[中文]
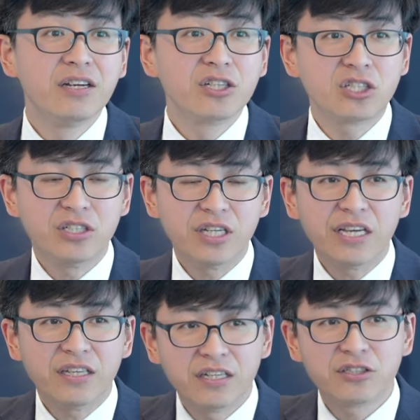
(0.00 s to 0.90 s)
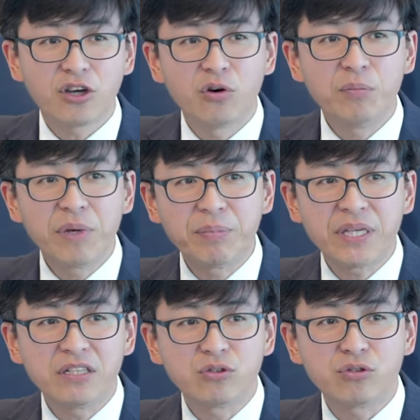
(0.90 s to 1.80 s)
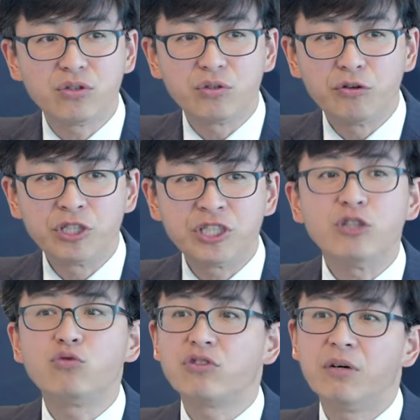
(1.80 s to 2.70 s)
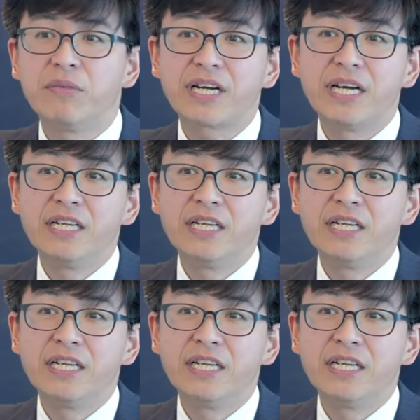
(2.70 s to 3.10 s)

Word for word: 市内一个教会被聘去协助他们，